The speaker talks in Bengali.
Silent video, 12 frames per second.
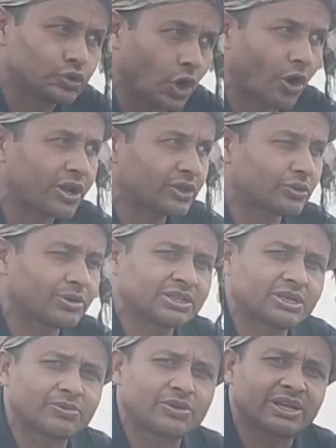ধরে
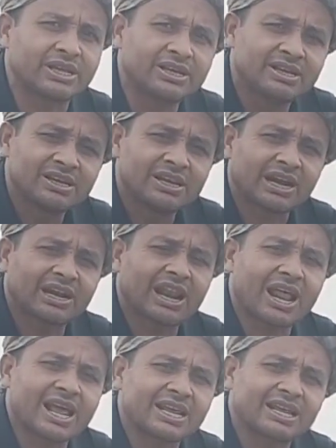তোমাদের মনে একটা
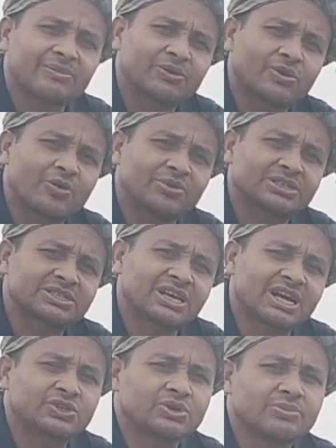লাইক এবং কমেন্টস
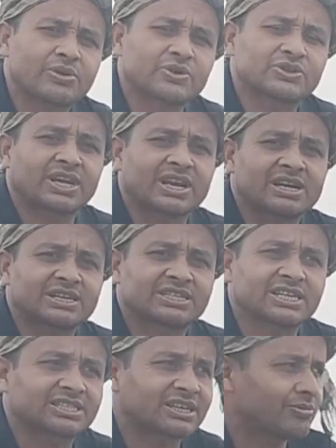আর যদি পারো চ্যানেলটা
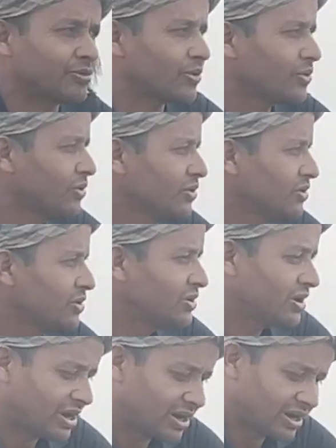সাবস্ক্রাইব করো
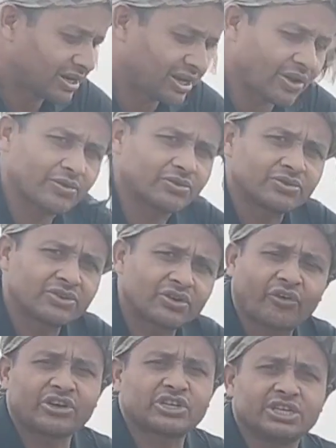কারণ
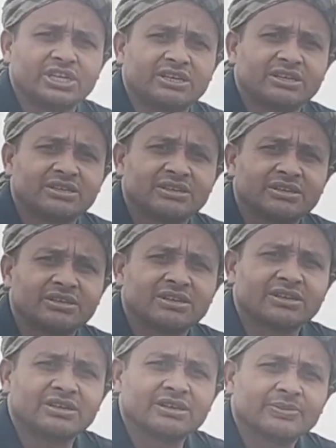কৃষি
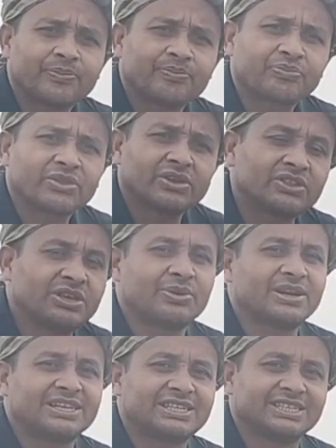
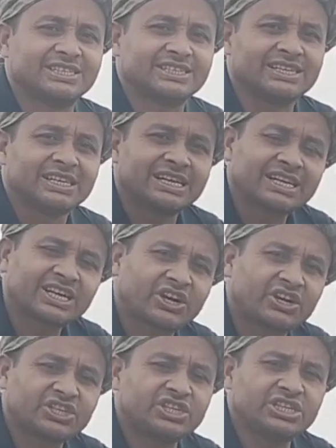দিবানিশি
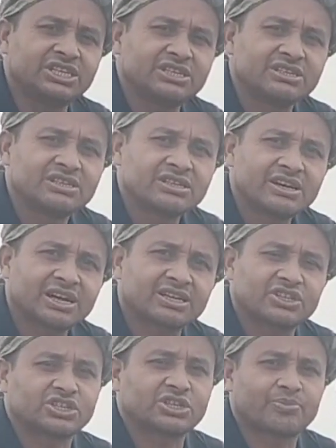কৃষি একটা
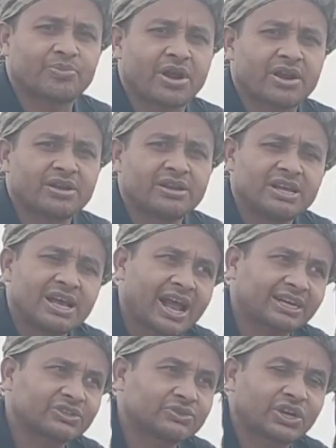দেশের প্রাণ
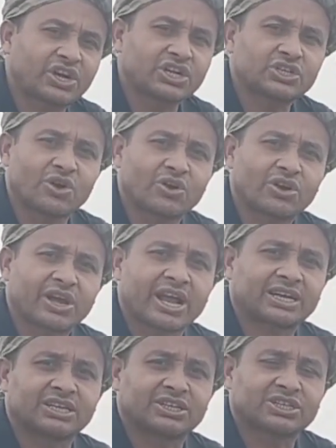কৃষক
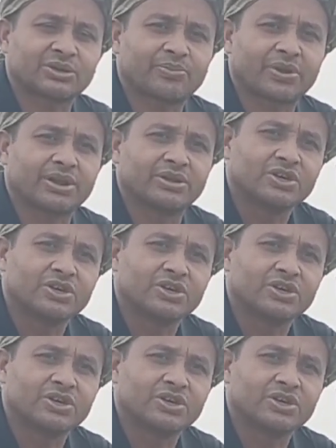একটা দেশের প্রাণ